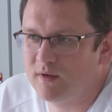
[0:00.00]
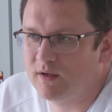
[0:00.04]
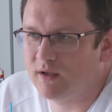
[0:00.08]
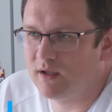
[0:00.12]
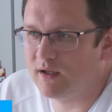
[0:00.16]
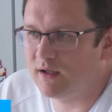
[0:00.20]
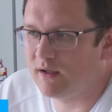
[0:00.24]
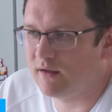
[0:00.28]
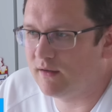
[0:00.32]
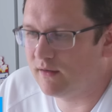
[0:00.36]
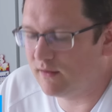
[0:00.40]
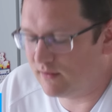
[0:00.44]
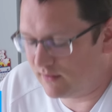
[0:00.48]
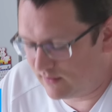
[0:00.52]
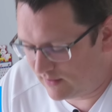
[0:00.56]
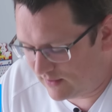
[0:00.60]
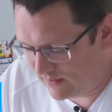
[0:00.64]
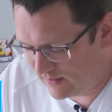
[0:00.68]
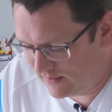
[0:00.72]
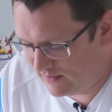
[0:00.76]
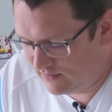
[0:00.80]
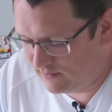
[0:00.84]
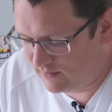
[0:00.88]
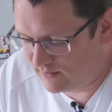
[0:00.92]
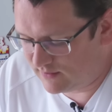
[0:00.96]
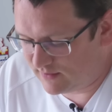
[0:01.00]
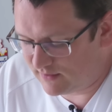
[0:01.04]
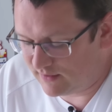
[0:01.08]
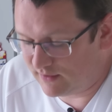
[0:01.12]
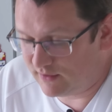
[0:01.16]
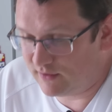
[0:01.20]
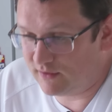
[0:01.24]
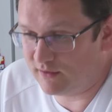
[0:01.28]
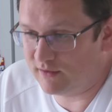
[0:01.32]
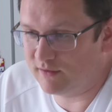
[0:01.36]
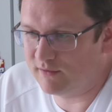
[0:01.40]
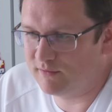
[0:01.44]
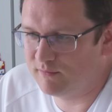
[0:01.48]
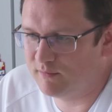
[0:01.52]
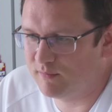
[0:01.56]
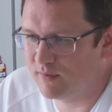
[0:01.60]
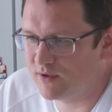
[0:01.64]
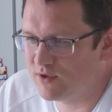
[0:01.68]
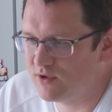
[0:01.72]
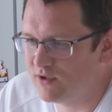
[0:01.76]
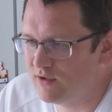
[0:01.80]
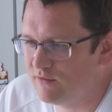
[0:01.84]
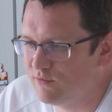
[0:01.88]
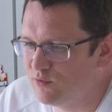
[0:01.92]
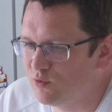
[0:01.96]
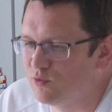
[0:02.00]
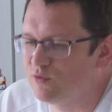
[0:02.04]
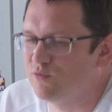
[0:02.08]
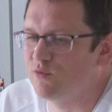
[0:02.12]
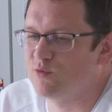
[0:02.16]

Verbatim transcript: Я родился и почти всю